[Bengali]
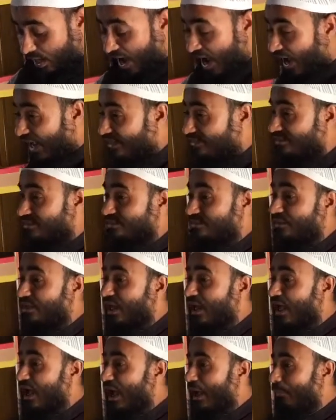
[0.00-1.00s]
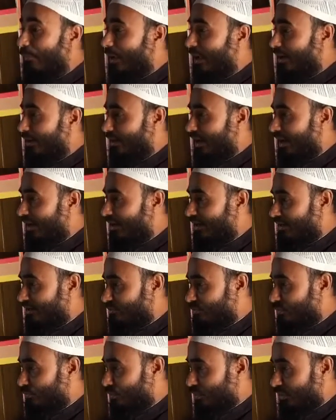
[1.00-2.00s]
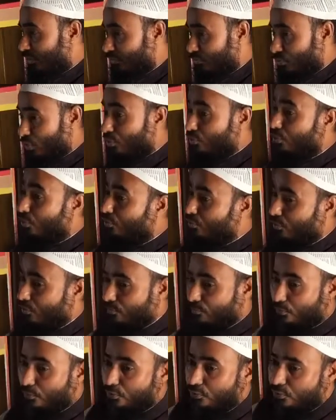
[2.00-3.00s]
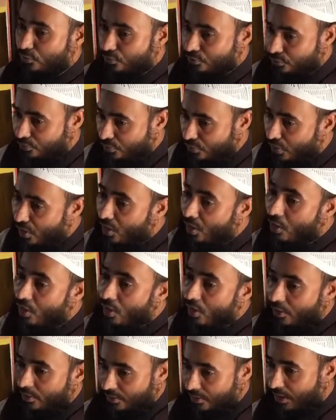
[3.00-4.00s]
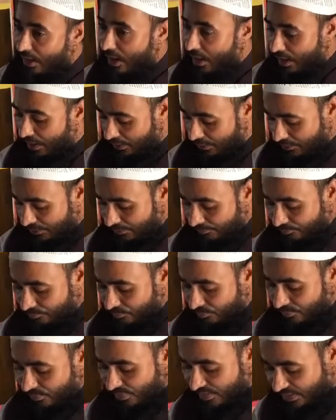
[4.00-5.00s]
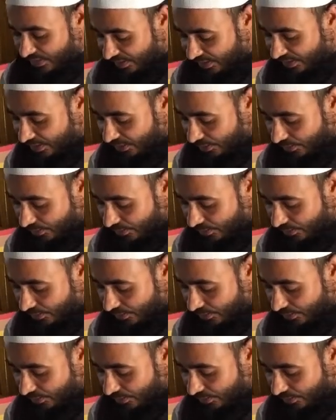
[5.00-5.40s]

হাতটা আবার আল্লাহ রাসুল বললেন যতক্ষণ পর্যন্ত না কি